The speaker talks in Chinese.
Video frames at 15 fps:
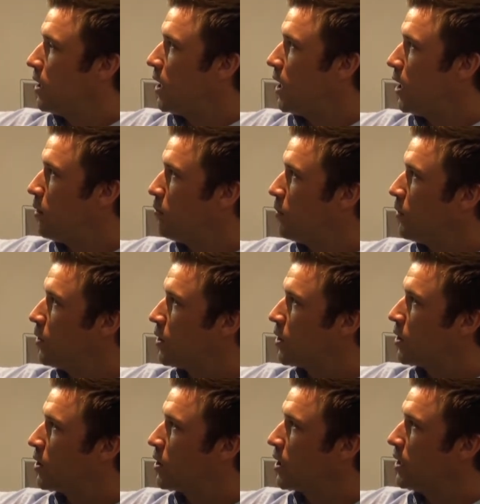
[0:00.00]
啊，
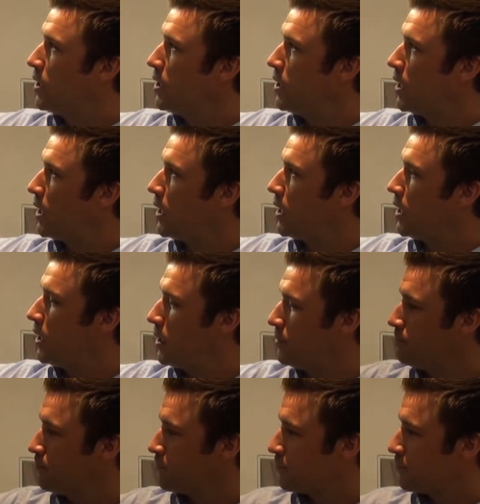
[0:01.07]
跟啊